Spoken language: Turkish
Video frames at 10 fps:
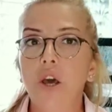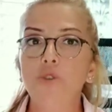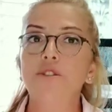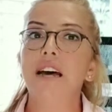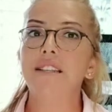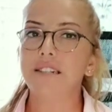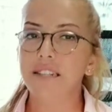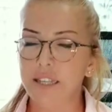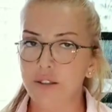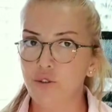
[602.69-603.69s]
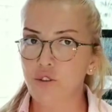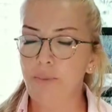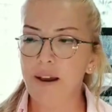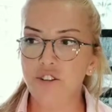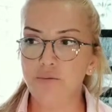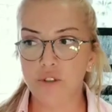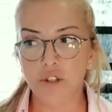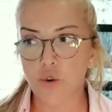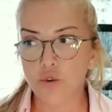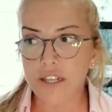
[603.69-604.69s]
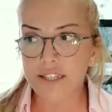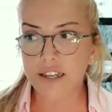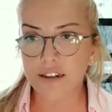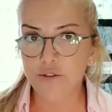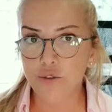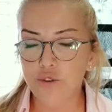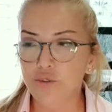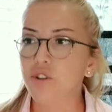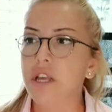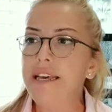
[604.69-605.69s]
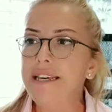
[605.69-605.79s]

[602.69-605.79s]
Özellikle salı günü bence burada çok destek alıyorsunuz.